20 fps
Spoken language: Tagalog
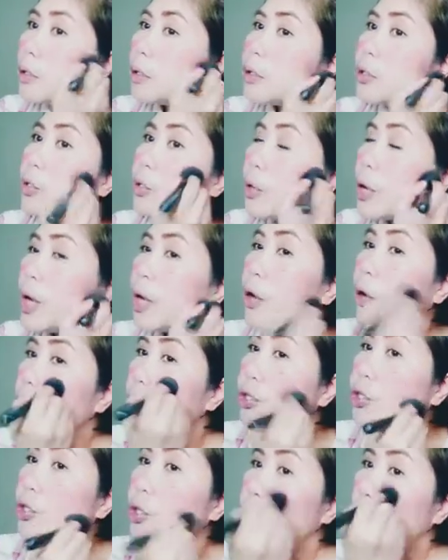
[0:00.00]
So, I
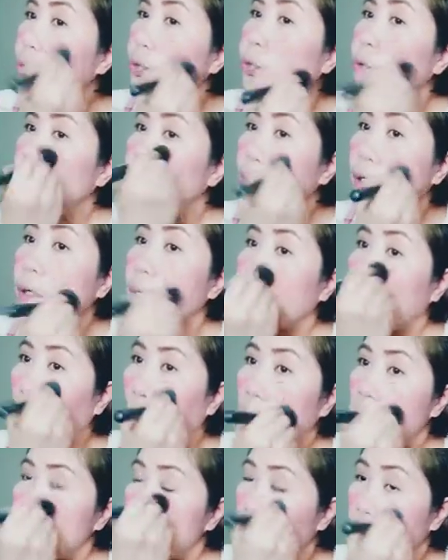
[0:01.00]
also do
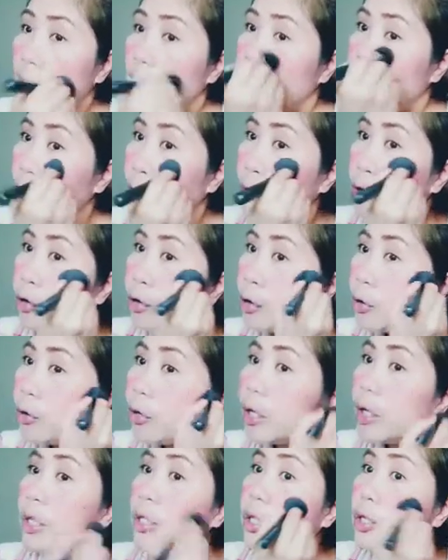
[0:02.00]
some thorough
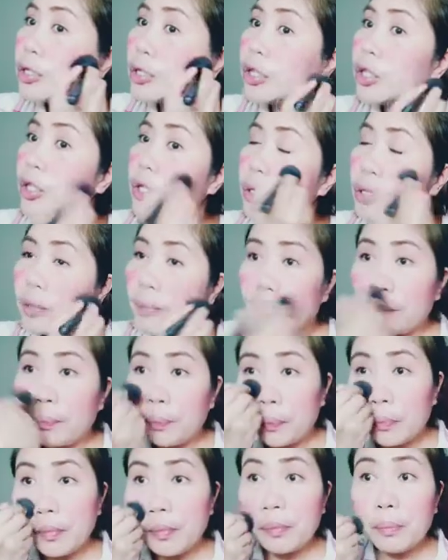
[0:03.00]
research
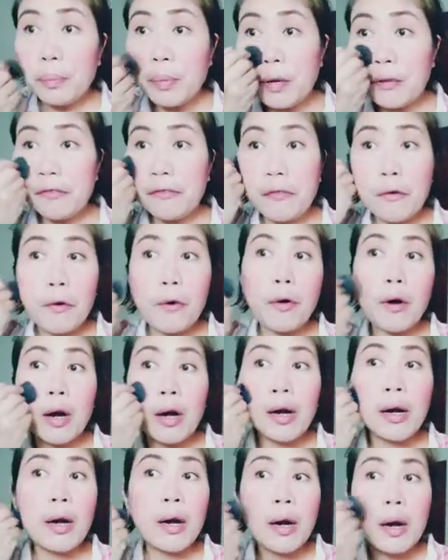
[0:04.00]
before
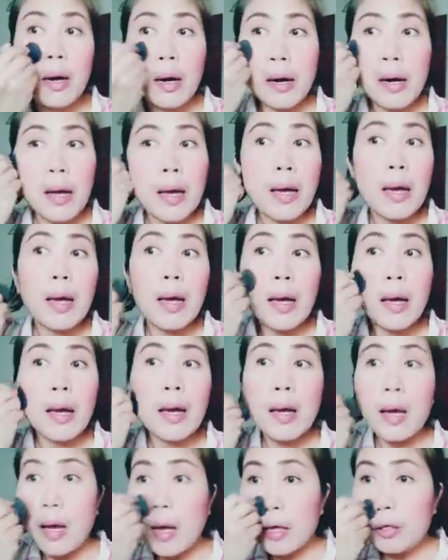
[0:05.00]

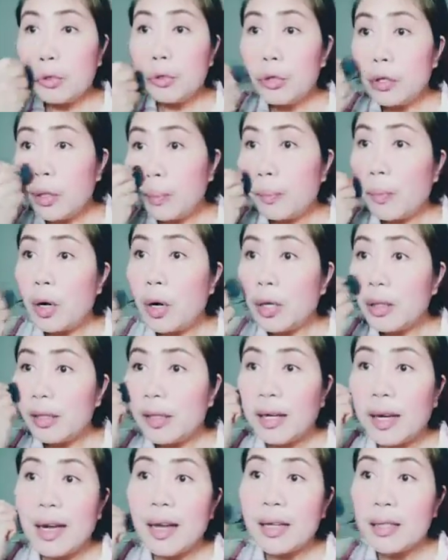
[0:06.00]
I do the
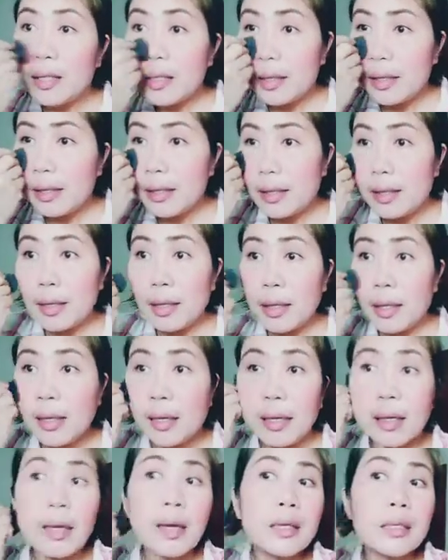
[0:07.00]
podcast.
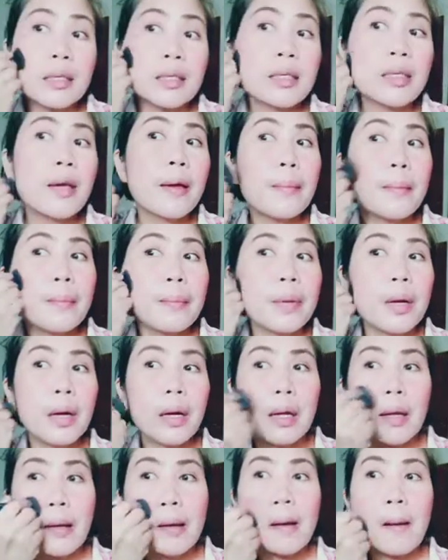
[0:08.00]
Kasi
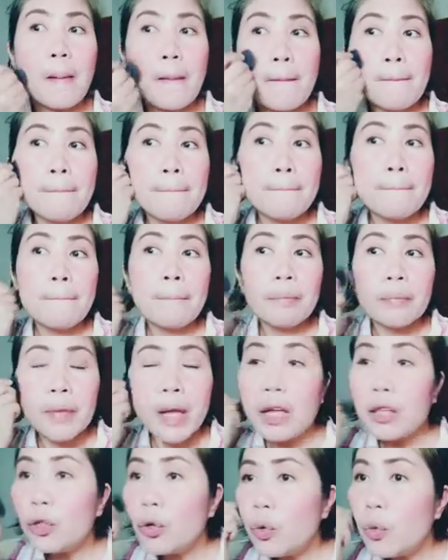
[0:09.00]
syempre, I
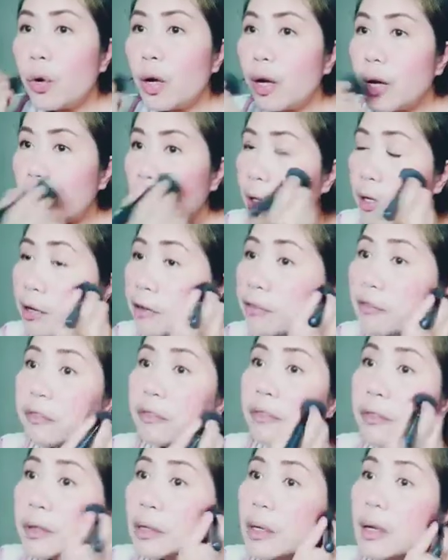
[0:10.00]
don't wanna give
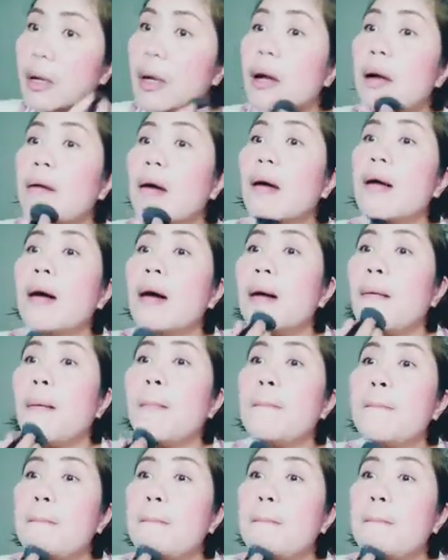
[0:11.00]
um,